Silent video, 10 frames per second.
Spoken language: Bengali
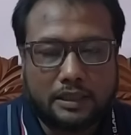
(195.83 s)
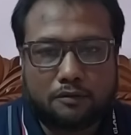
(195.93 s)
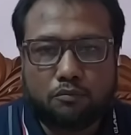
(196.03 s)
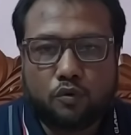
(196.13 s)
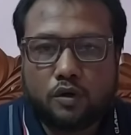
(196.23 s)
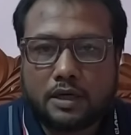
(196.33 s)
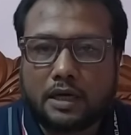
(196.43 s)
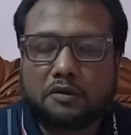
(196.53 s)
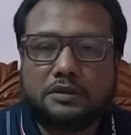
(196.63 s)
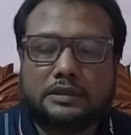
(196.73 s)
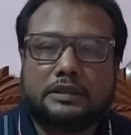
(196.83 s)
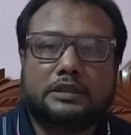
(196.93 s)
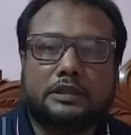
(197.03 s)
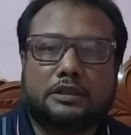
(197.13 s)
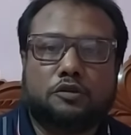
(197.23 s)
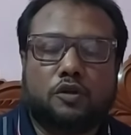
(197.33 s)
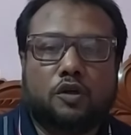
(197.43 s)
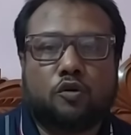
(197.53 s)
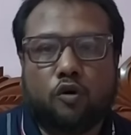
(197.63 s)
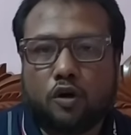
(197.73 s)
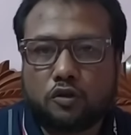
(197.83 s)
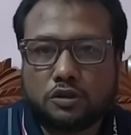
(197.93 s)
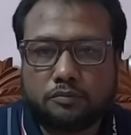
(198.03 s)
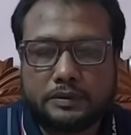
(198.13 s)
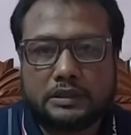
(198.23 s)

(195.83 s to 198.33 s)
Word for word: এর মূল কারণ যেটি সেটি হলো খরচ